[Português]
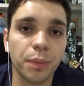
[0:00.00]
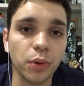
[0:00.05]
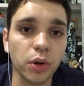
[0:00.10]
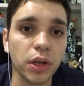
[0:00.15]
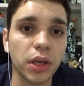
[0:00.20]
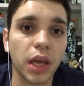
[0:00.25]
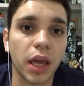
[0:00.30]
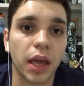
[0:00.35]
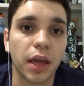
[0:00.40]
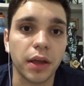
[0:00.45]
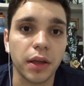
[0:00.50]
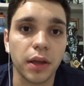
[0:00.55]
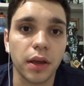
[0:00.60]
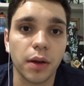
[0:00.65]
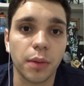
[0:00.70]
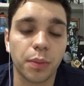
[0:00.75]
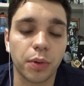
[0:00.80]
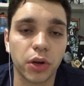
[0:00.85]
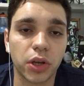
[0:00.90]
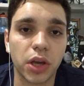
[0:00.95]
Por quê?
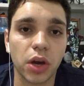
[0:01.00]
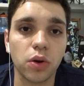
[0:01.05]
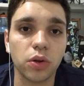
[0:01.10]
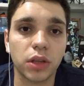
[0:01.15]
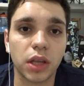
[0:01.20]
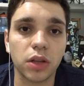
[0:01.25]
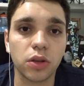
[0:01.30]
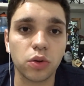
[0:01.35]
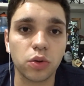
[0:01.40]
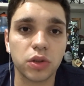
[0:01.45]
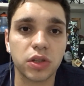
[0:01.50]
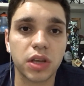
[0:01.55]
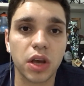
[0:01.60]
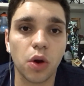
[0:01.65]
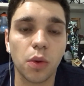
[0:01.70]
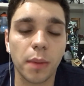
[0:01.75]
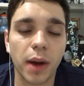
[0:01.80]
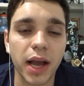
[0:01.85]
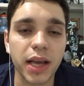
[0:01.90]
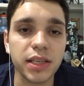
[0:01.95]
Porque eu tento
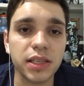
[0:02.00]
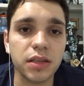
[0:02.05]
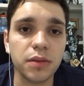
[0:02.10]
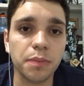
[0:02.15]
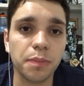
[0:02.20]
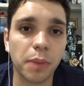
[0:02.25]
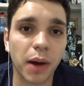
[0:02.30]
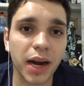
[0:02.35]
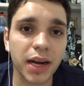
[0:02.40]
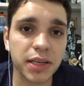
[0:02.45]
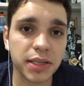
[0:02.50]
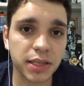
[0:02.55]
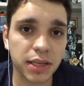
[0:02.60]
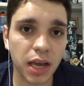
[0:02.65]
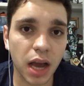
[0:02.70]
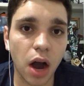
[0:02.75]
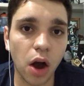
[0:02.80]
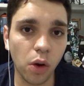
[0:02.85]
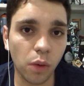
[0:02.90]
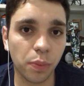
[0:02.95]
ser o mais
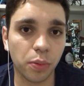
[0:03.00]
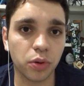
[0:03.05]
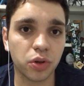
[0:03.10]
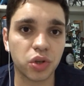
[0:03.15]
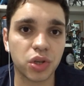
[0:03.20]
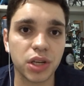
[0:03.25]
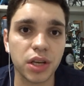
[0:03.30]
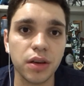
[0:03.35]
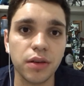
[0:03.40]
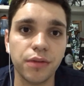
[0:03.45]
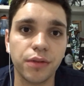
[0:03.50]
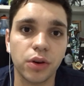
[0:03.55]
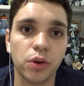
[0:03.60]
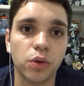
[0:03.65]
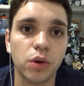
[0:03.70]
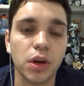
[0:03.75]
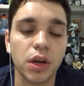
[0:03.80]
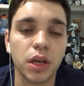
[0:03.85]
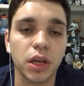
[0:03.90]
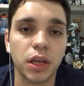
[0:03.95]
imparcial
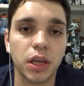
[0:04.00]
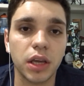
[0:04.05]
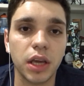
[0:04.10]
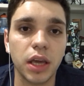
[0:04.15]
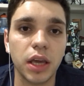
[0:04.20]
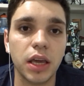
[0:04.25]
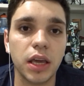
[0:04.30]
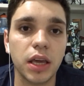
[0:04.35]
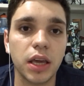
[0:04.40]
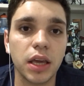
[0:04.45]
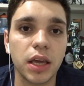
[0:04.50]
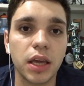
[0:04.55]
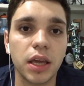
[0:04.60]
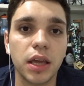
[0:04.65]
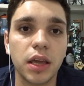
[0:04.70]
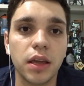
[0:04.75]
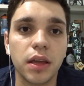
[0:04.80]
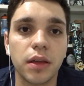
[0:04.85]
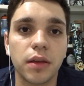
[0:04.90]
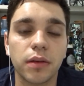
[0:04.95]
possível
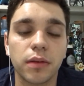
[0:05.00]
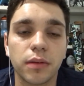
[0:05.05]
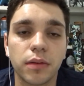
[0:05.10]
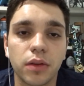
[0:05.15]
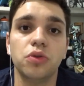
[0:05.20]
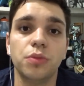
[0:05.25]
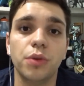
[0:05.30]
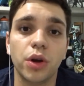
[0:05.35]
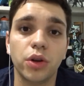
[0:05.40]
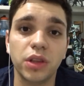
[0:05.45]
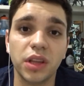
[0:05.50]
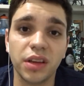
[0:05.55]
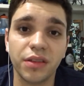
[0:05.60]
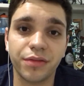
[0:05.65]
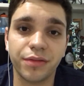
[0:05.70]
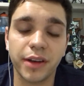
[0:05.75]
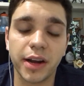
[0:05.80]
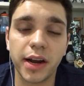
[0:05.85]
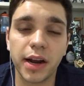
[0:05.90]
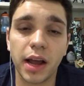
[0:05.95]
e, e o meu
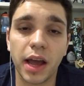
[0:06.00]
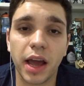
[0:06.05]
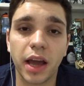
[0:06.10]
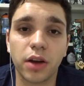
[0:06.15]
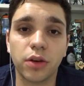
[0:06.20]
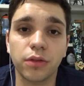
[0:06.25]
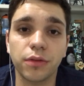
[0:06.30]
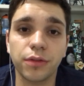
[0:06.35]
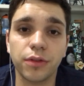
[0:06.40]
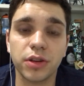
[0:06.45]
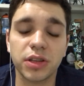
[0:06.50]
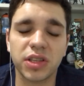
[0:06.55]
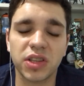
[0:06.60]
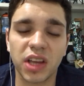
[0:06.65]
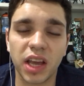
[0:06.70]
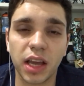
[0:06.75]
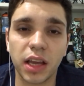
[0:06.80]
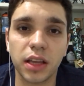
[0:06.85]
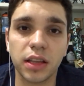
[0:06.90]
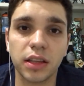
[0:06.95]
dever é com
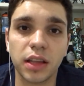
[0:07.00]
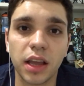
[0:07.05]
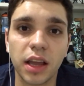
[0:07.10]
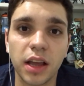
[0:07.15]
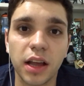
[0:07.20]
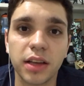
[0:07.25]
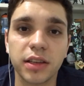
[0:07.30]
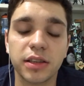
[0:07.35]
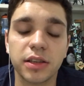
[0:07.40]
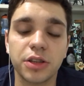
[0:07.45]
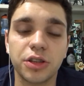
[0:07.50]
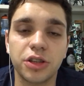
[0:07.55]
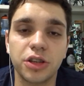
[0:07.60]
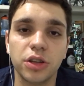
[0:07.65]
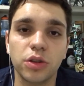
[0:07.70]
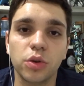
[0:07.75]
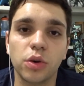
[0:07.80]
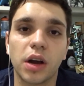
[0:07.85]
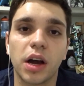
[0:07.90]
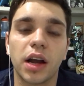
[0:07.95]
você que tem
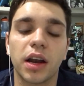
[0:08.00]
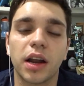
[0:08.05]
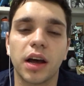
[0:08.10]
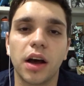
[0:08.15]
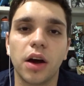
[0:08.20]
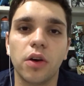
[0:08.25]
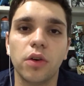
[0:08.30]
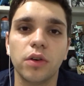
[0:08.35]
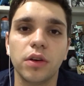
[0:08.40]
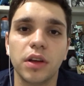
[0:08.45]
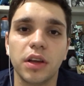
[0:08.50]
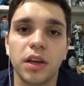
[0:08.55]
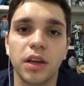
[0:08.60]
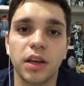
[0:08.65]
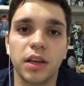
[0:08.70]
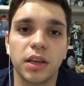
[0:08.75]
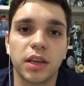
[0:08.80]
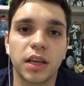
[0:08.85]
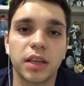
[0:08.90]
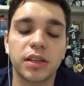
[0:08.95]
assistido o canal,
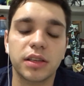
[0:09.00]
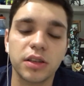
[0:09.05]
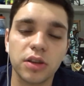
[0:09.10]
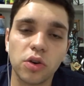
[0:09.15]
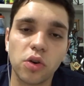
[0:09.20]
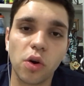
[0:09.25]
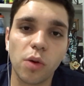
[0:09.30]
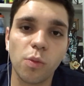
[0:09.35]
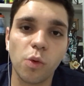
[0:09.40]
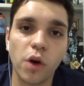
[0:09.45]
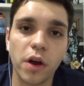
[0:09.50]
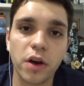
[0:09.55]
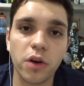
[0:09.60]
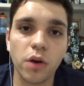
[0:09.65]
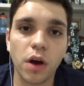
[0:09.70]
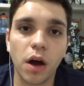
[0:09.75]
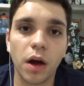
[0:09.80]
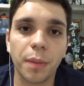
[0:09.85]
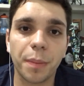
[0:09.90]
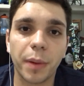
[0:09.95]
que assim como
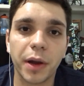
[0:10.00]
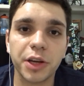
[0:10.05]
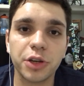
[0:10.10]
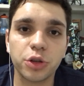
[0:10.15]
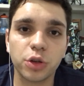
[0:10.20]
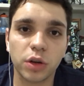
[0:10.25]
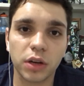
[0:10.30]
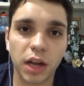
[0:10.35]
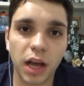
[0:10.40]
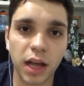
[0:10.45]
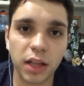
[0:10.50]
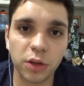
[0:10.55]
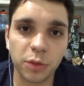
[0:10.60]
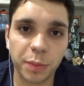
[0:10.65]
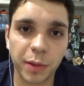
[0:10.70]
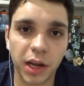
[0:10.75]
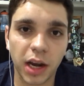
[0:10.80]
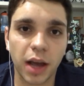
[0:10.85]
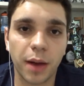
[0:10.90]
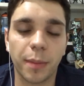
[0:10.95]
eu é um
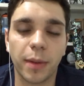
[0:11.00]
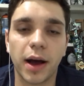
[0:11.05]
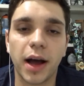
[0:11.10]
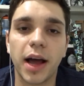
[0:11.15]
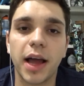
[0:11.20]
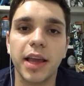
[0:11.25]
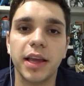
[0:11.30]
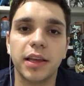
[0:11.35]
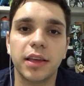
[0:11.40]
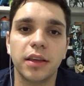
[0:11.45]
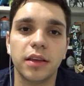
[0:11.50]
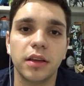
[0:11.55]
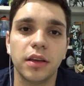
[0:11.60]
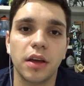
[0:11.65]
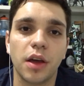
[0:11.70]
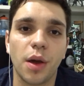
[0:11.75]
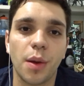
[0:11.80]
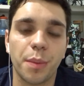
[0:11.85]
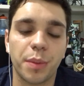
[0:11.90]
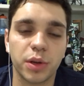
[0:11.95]
apaixonado pela
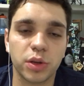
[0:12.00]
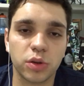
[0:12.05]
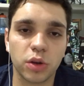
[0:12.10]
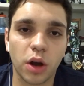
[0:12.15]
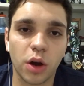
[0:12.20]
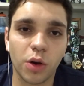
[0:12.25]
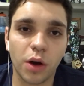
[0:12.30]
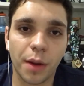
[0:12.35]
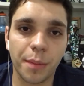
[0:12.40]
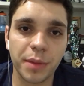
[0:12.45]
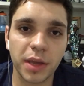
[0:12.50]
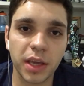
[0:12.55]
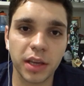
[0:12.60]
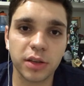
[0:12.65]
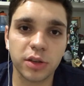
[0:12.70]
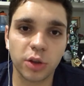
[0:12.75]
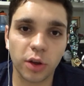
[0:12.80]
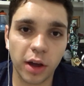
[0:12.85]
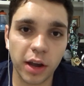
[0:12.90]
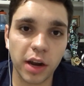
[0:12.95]
bike. Pessoal, a
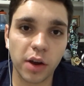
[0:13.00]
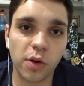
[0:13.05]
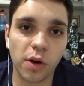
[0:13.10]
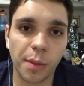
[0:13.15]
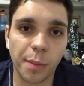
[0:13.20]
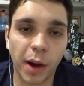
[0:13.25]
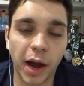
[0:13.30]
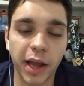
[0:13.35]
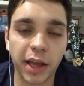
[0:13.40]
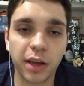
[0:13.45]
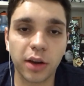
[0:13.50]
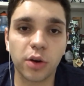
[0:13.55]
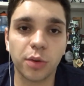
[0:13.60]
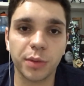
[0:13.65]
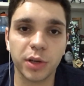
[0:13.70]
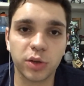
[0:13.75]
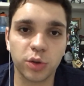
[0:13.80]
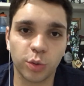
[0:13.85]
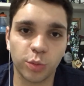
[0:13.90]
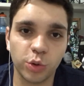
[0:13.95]
minha história com a
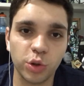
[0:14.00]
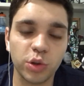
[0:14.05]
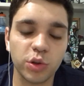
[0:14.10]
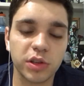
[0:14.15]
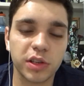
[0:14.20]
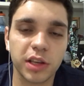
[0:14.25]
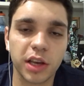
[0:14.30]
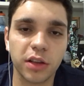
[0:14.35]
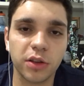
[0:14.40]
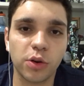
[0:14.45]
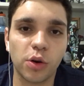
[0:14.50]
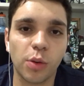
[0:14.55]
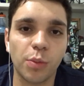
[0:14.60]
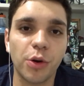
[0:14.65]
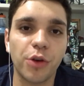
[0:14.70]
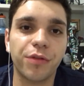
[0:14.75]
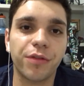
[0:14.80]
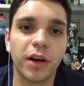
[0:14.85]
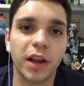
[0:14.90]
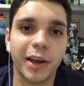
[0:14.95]
bike começou muito cedo,
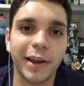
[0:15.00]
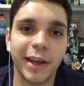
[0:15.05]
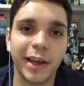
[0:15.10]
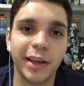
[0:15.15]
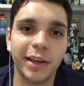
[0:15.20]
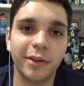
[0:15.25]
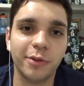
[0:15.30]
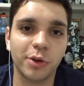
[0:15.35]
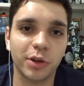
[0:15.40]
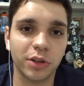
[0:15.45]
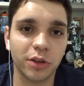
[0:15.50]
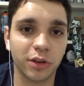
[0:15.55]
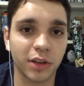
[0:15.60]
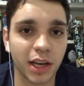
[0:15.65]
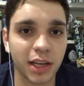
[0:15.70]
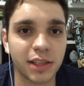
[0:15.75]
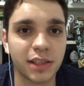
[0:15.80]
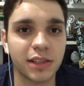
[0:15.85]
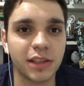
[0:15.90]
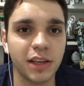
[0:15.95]
como eu falei. Quando
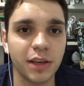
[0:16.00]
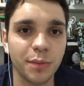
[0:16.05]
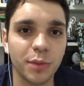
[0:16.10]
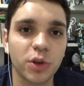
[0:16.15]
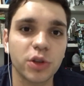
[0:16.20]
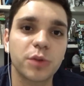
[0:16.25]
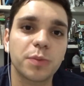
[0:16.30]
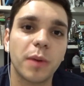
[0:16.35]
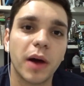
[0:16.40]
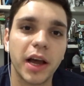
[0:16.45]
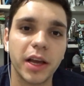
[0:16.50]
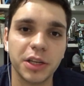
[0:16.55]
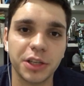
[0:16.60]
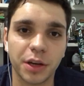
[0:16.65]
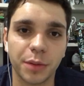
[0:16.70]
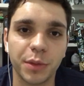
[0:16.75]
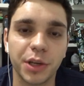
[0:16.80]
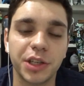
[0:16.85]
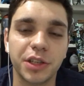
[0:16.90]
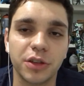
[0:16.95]
eu nasci, meus
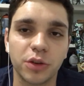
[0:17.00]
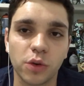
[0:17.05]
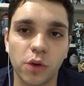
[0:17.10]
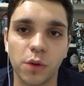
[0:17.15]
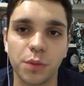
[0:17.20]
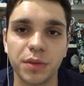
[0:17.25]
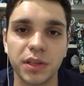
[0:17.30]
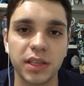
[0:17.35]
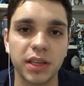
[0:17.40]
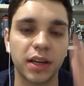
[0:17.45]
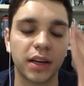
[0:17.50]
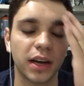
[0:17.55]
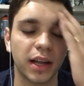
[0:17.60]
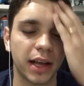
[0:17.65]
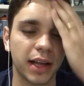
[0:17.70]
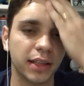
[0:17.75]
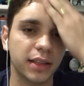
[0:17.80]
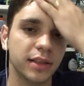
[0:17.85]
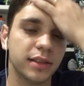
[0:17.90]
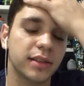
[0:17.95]
pais já mexiam com
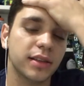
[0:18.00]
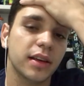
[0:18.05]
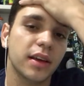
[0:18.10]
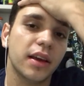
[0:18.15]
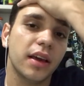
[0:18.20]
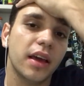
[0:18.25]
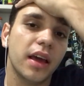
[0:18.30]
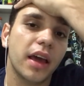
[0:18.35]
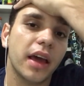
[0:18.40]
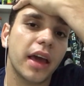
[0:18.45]
bicicletas.